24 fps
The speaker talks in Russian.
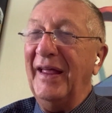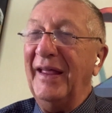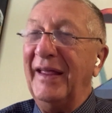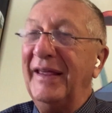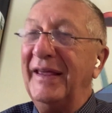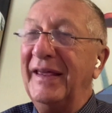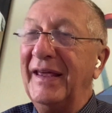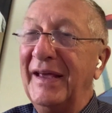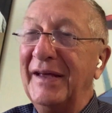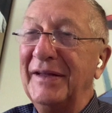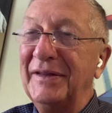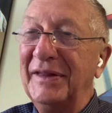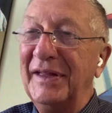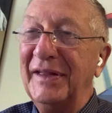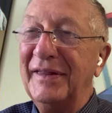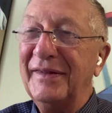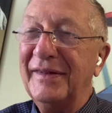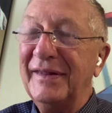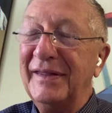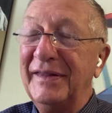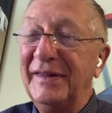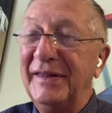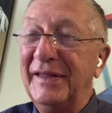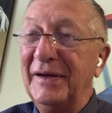Я это
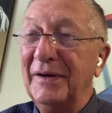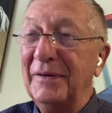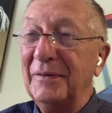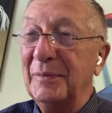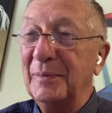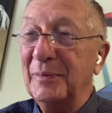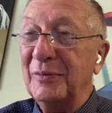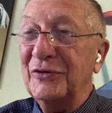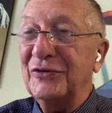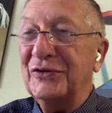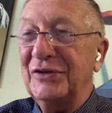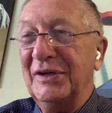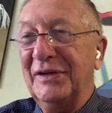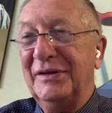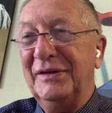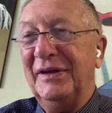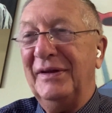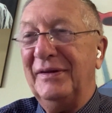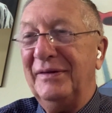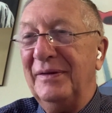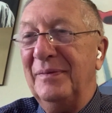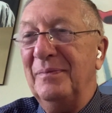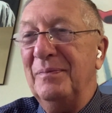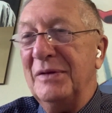цитирую, потому что это
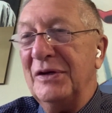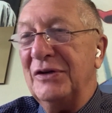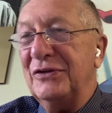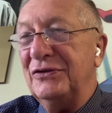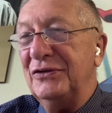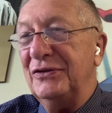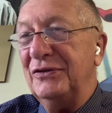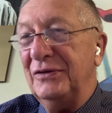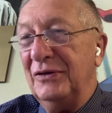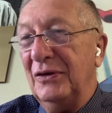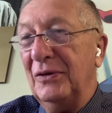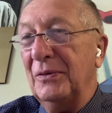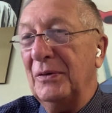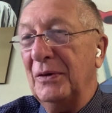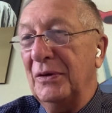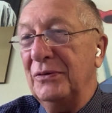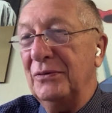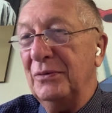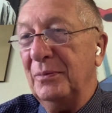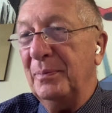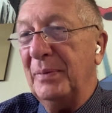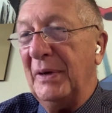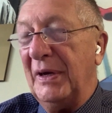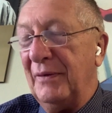смешно,
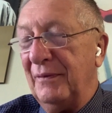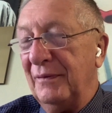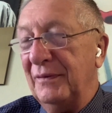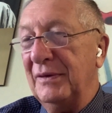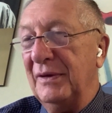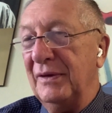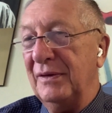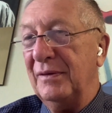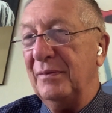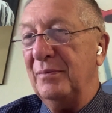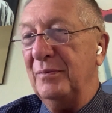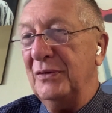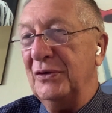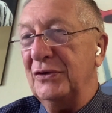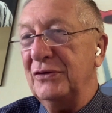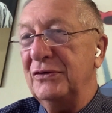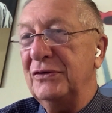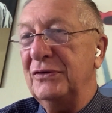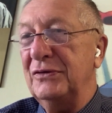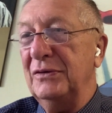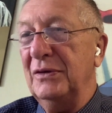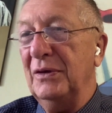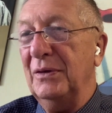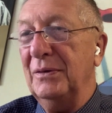ну правда
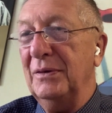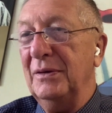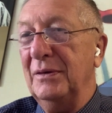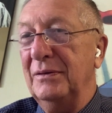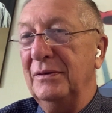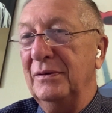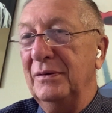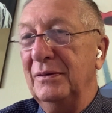смешно.